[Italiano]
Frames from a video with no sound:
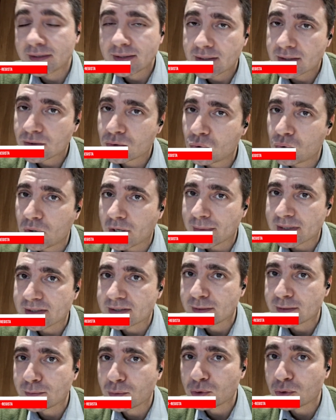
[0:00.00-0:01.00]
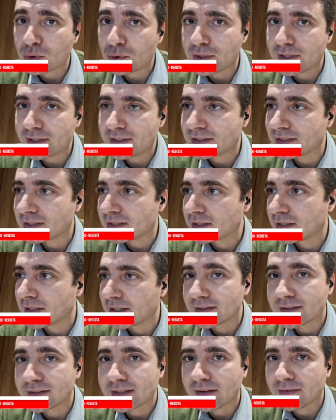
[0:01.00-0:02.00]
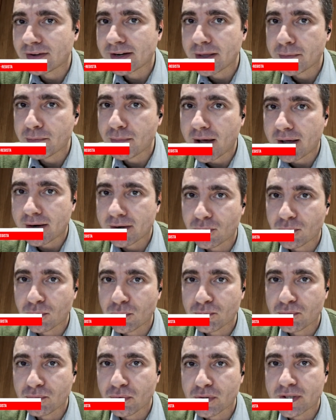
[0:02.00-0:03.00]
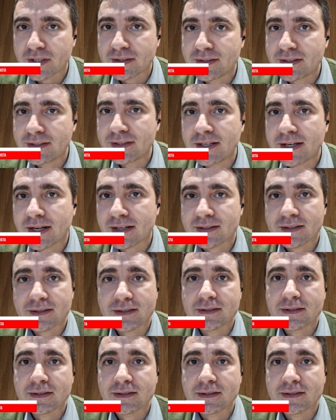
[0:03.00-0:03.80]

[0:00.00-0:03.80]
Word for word: Addirittura Massimo Troisi entrava nei bar con un fogliettino di carta,